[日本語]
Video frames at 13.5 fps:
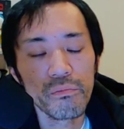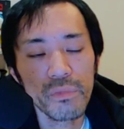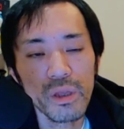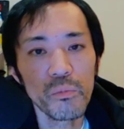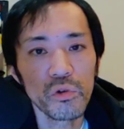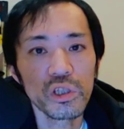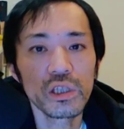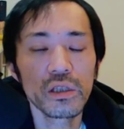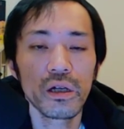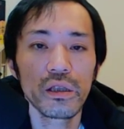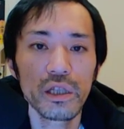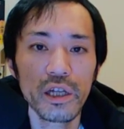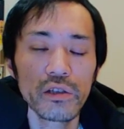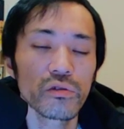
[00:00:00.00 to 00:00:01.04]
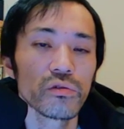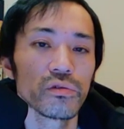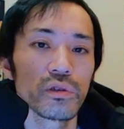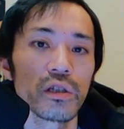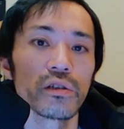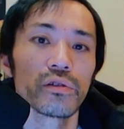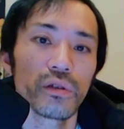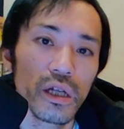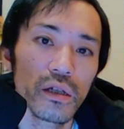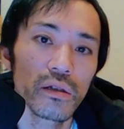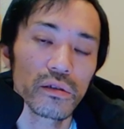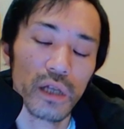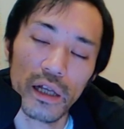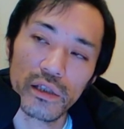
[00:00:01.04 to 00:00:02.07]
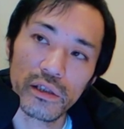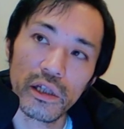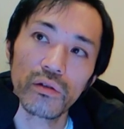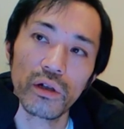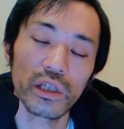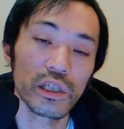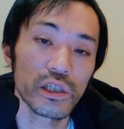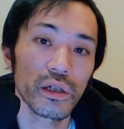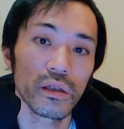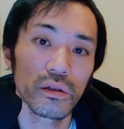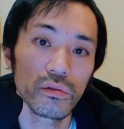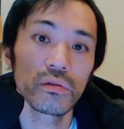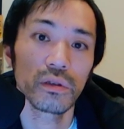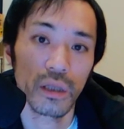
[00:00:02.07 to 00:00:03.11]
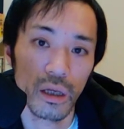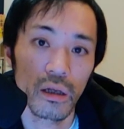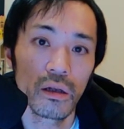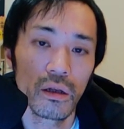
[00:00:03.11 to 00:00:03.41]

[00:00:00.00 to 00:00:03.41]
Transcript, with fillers: でモニターで安く売ったんですよね3000円とか2000円で売って